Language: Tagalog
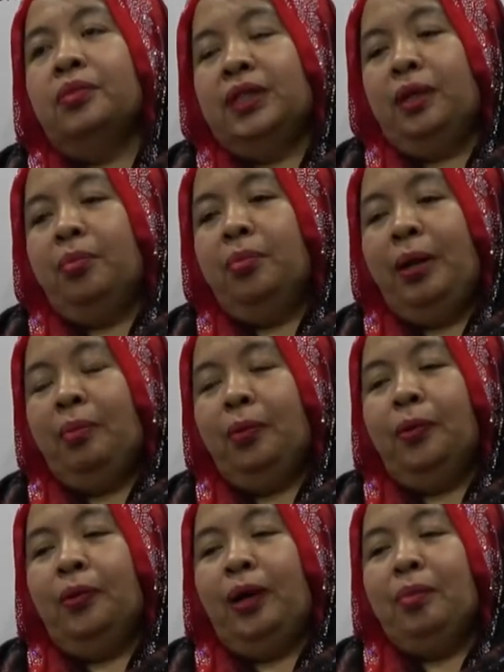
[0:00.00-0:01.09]
Siyempre
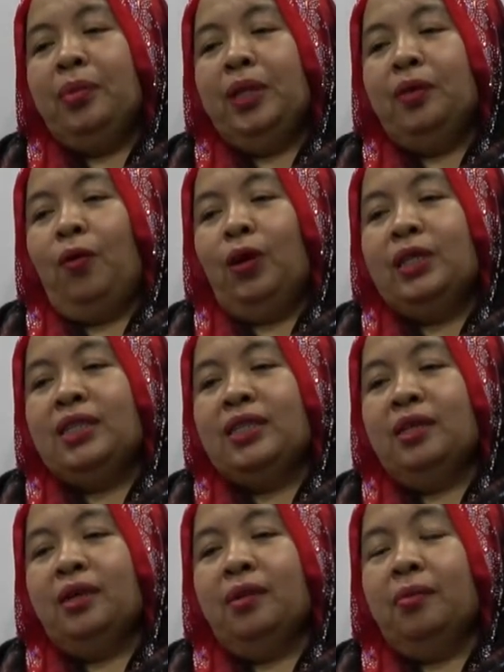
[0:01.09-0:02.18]
po, ang
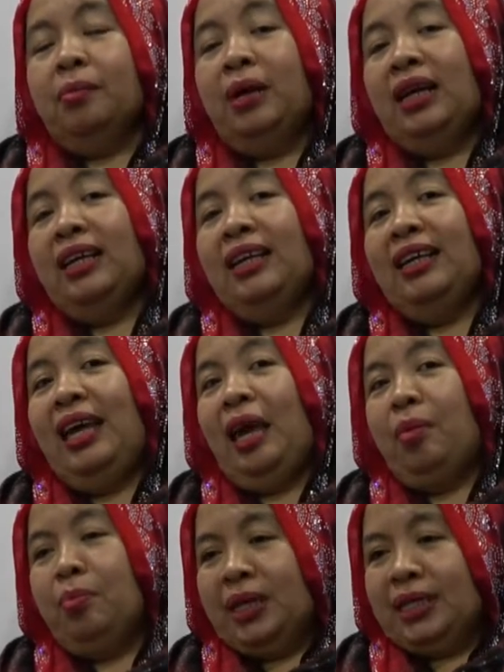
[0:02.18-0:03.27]
bitcoins
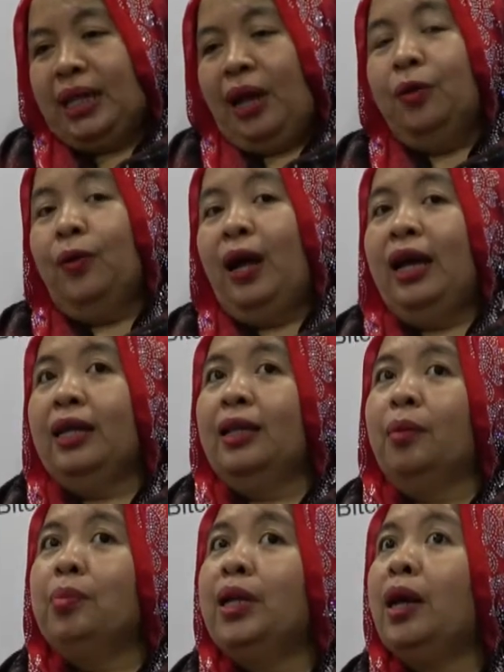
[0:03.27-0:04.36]
mag-i-invest tayo kahit
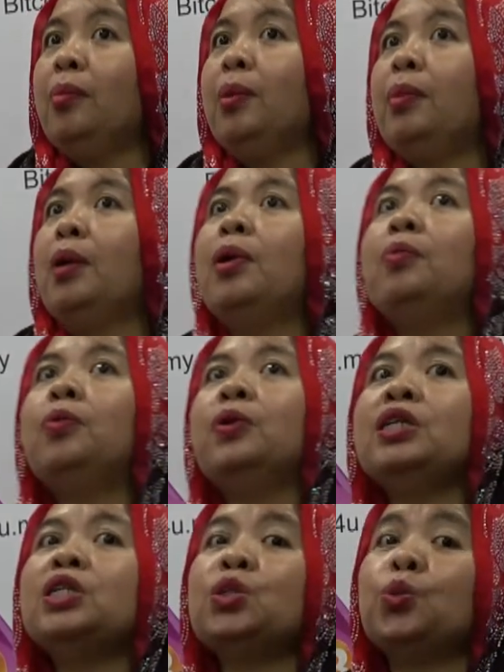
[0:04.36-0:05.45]
ang pinakamababa po
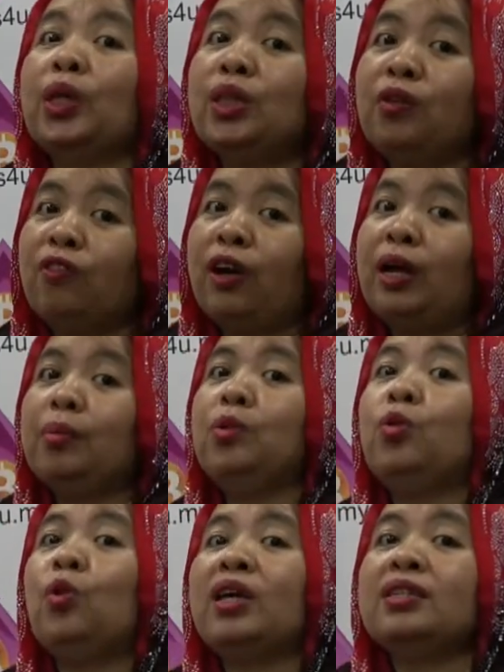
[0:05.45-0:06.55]
is 25
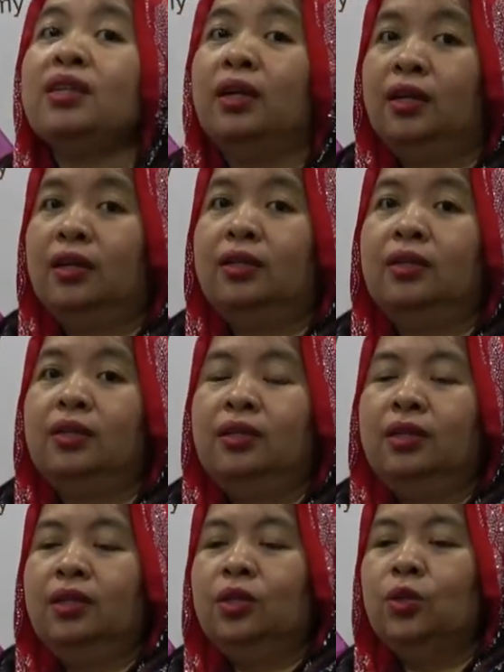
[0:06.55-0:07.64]
US dollar.
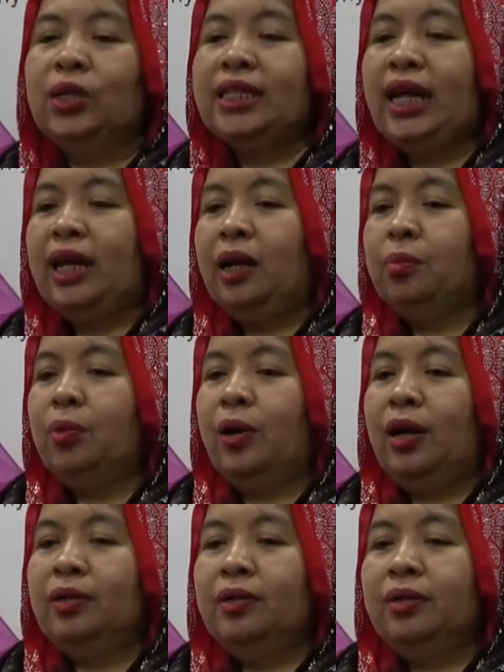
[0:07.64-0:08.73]
US dollar po
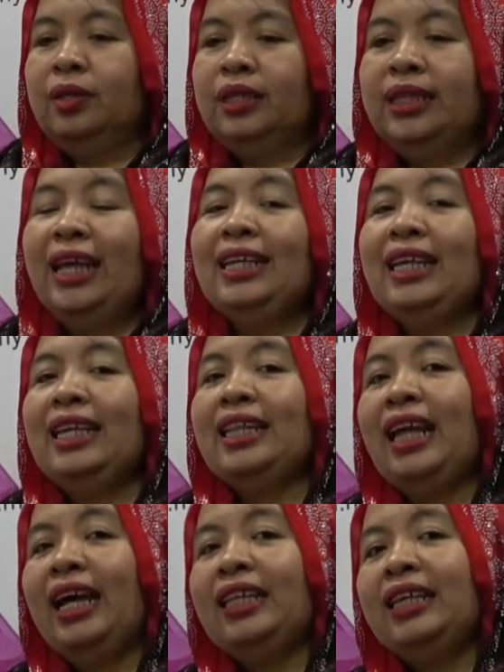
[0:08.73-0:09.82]
ah. Then,
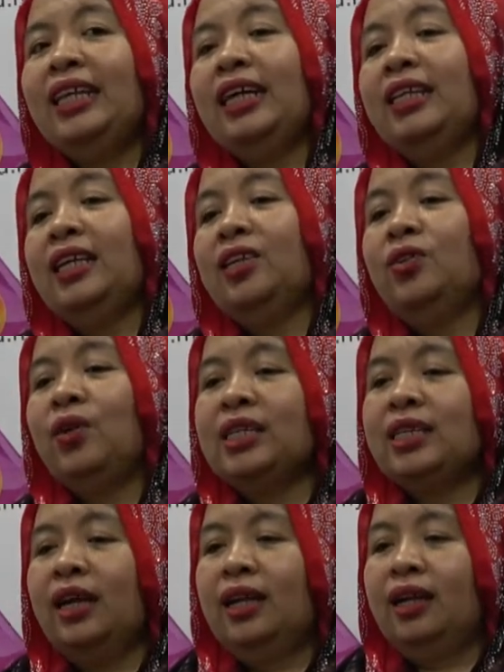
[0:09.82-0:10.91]
kikitain din natin US
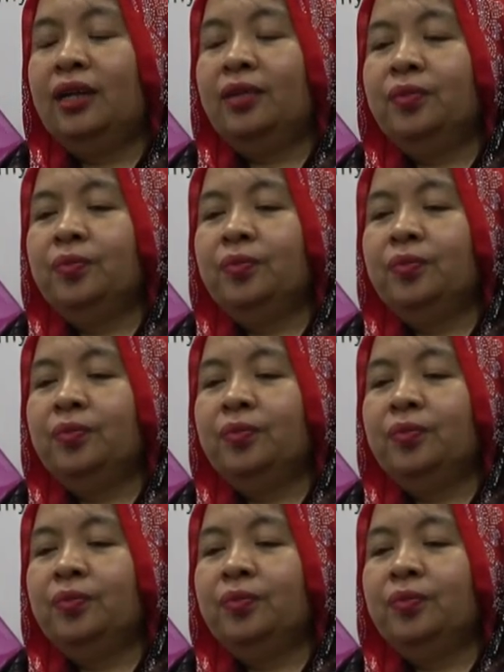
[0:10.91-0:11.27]
dollar.